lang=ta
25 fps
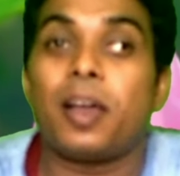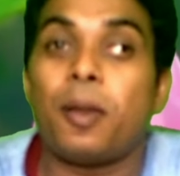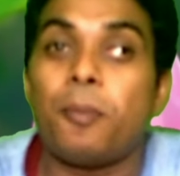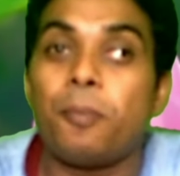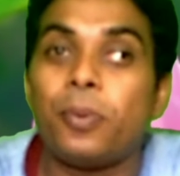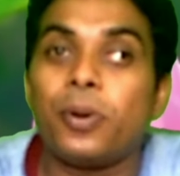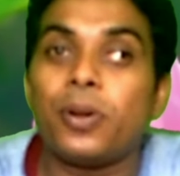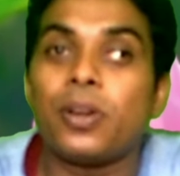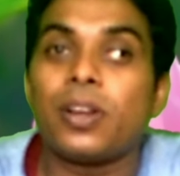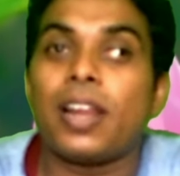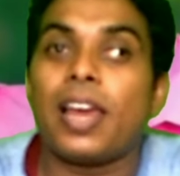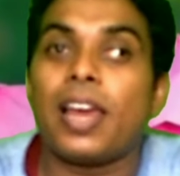
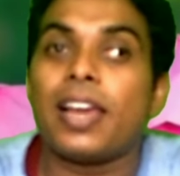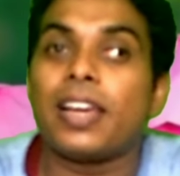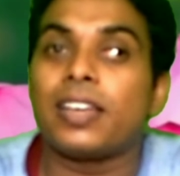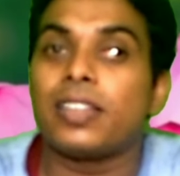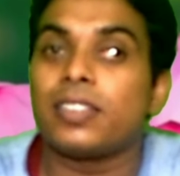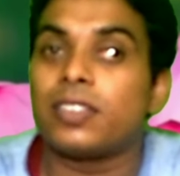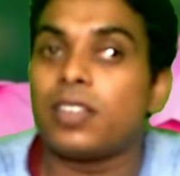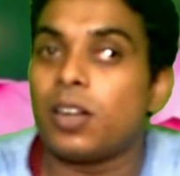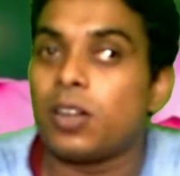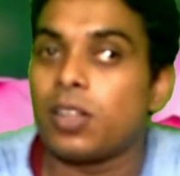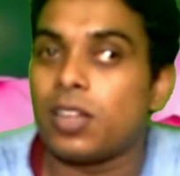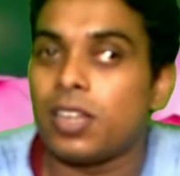கம்ப்யூட்டர்
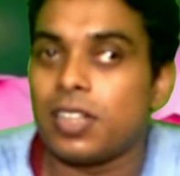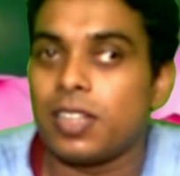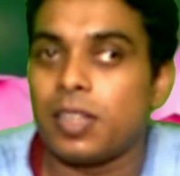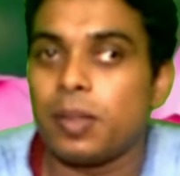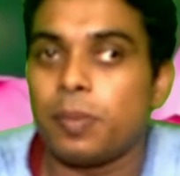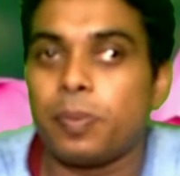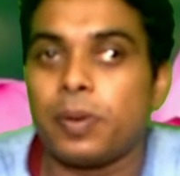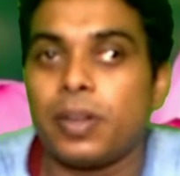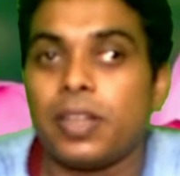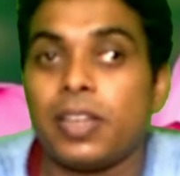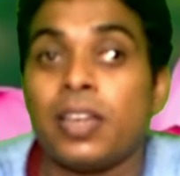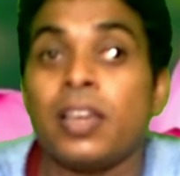ஹேக்கிங் தடுக்கிறது
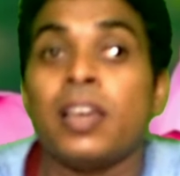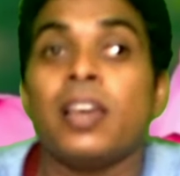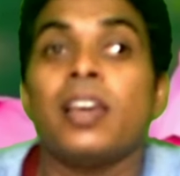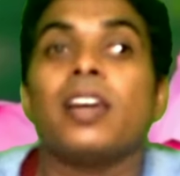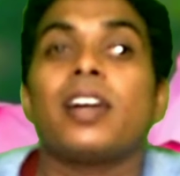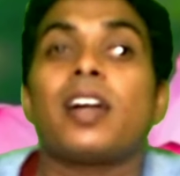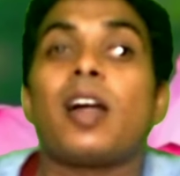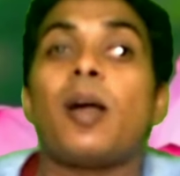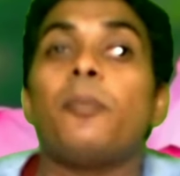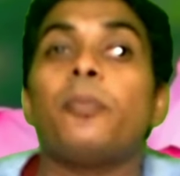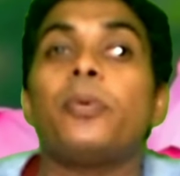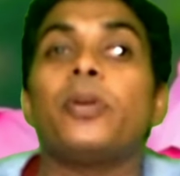எப்படி
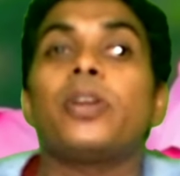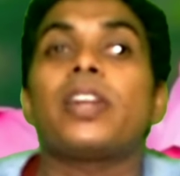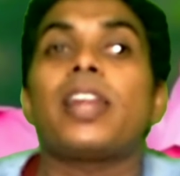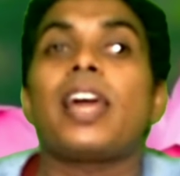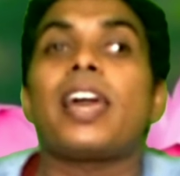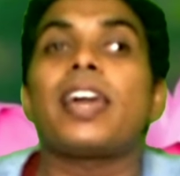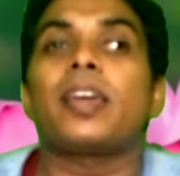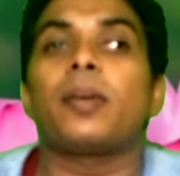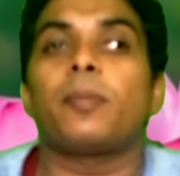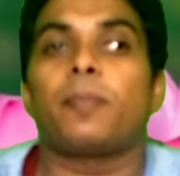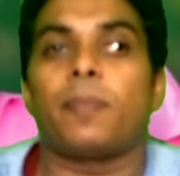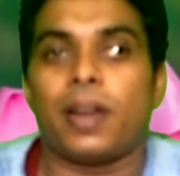கம்ப்யூட்டர்
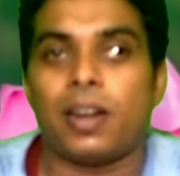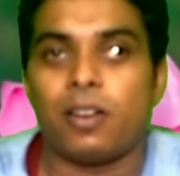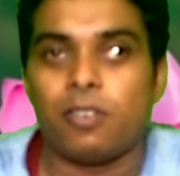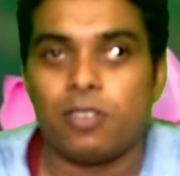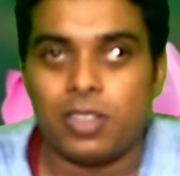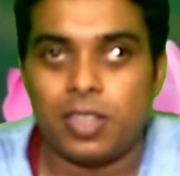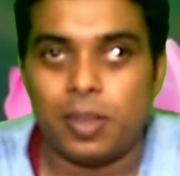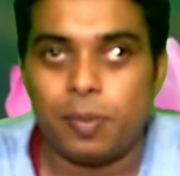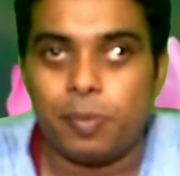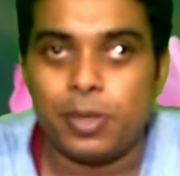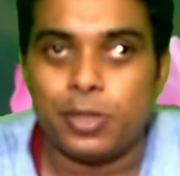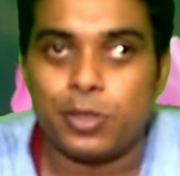ஹேக்கிங்
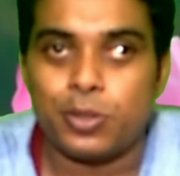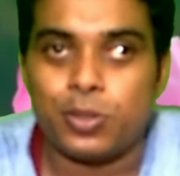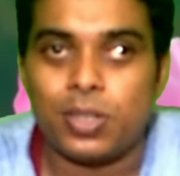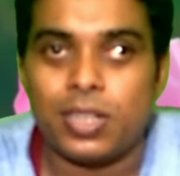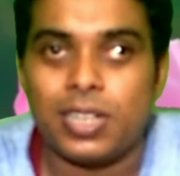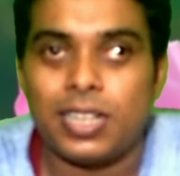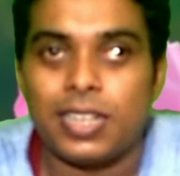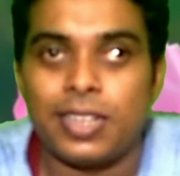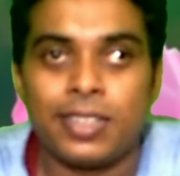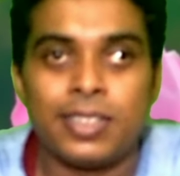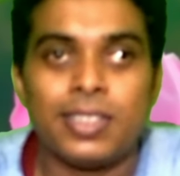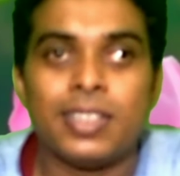பண்ணுவது எப்படின்னு
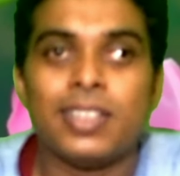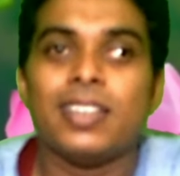சொல்லி